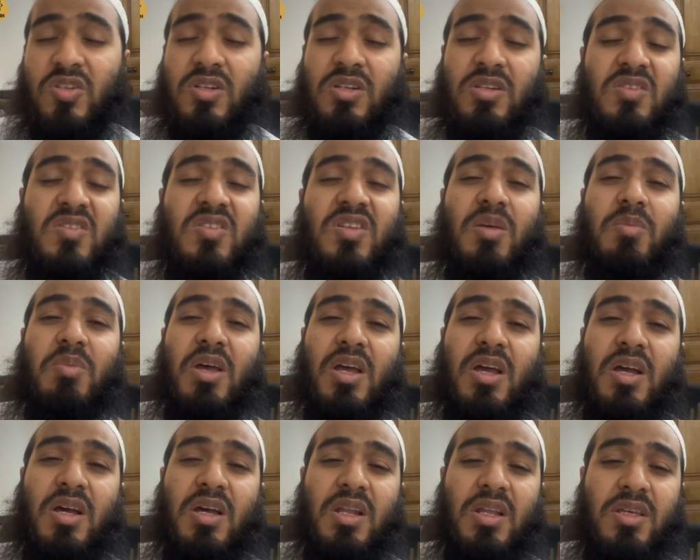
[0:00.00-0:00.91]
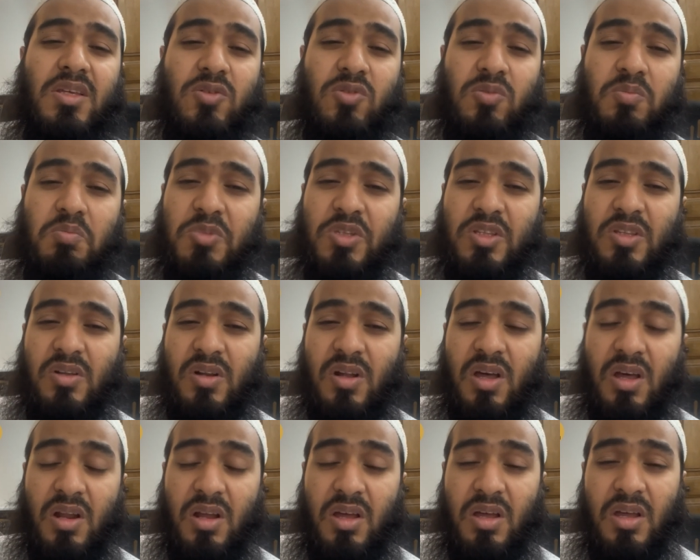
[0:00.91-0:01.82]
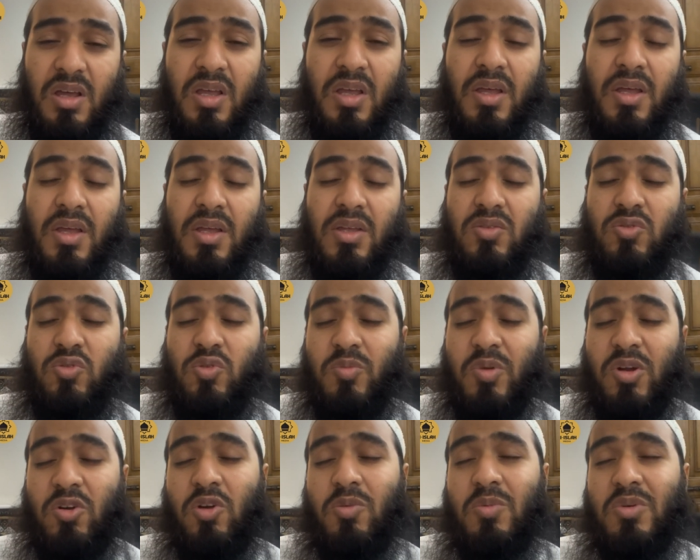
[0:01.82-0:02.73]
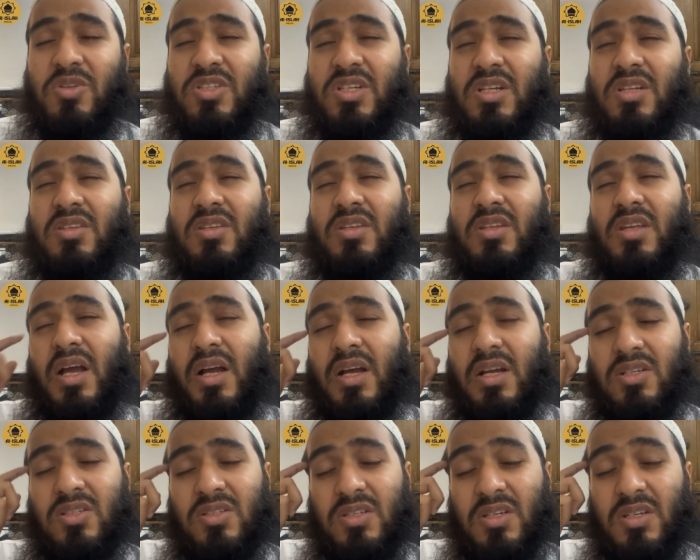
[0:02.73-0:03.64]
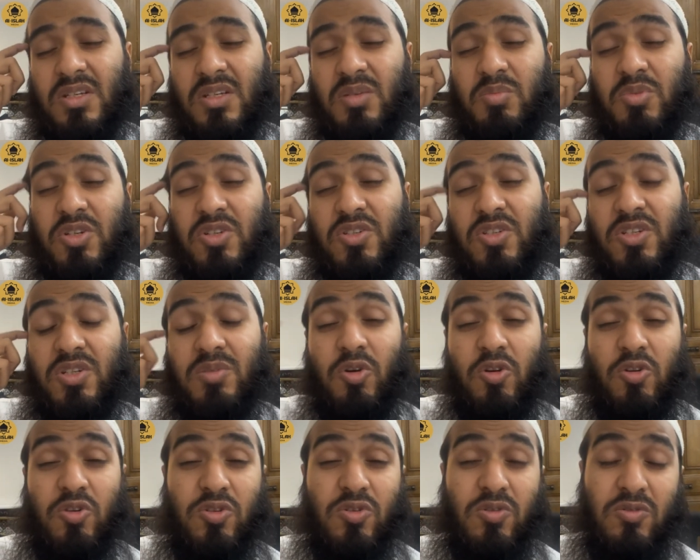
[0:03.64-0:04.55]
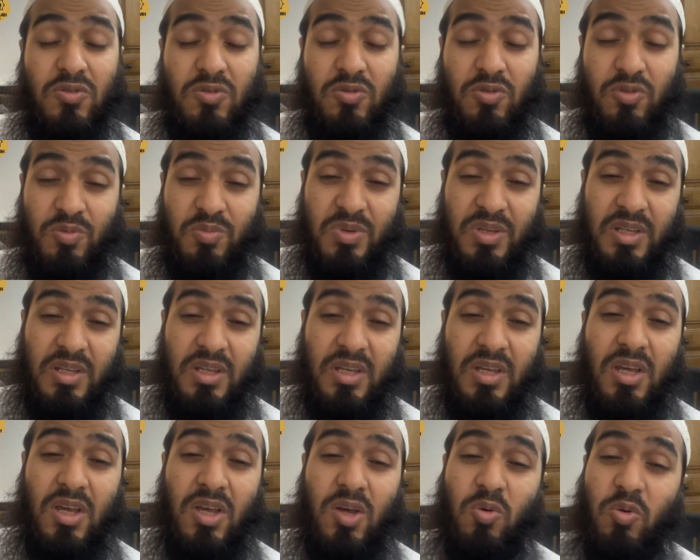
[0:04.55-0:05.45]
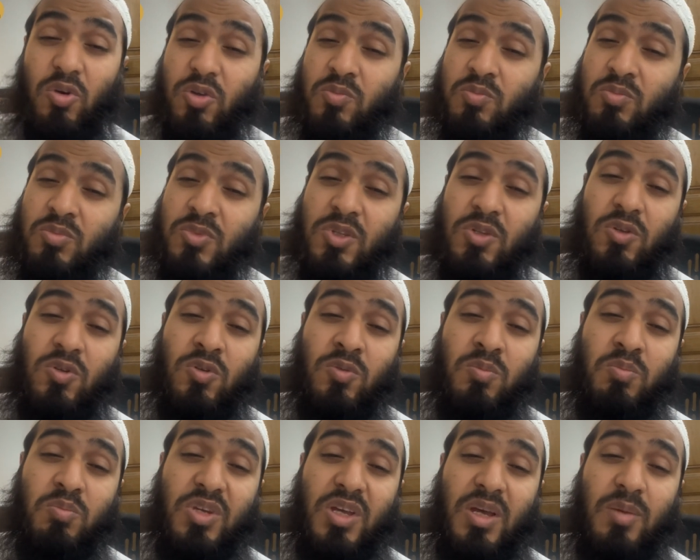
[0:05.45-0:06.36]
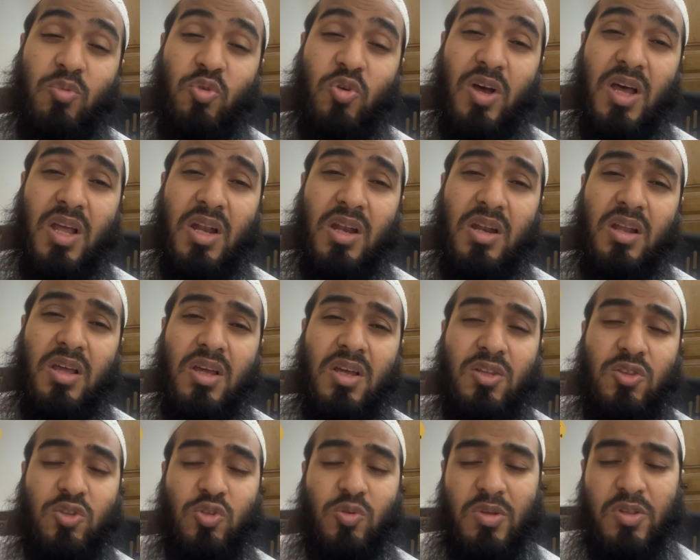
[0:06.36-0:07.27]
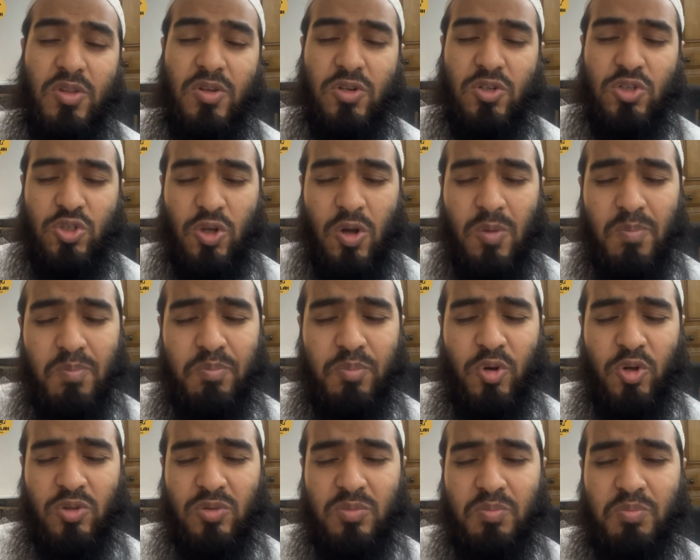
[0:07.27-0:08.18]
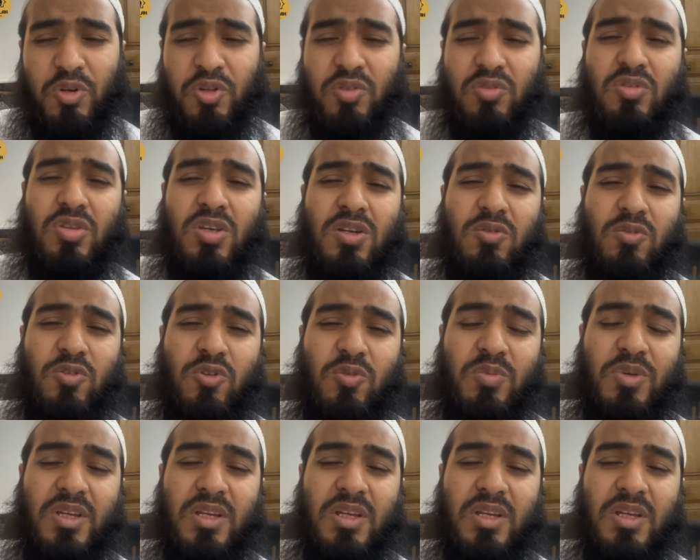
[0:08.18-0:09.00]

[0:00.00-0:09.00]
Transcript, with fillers: ইসামা আলাইকুম মিদরারা তোমরা ক্ষমা চাইলে তিনি আকাশ থেকে বৃষ্টি বর্ষণ করবে ওয়ুমদিত খুম আমোয়াল তোমাদের সম্পদ বৃদ্ধি করবে